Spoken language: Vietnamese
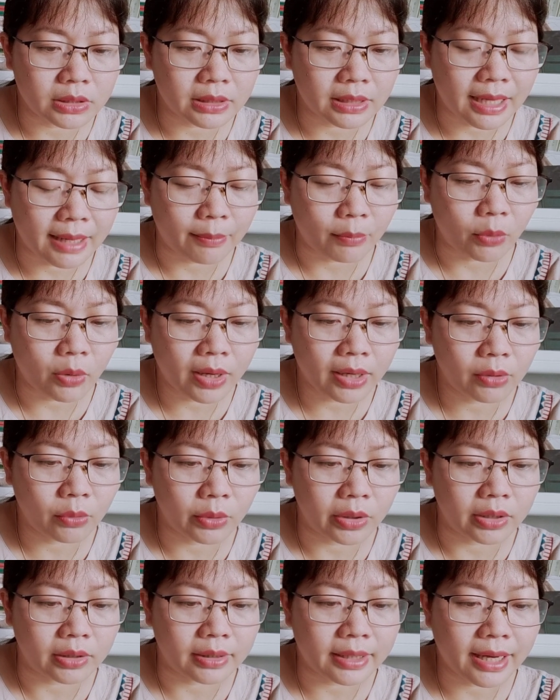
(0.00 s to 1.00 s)
được làm
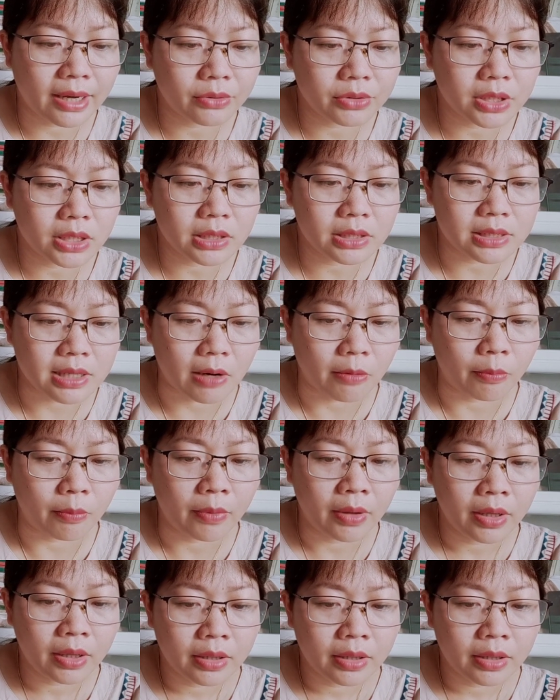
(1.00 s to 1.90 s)
quan quyền cao chức trọng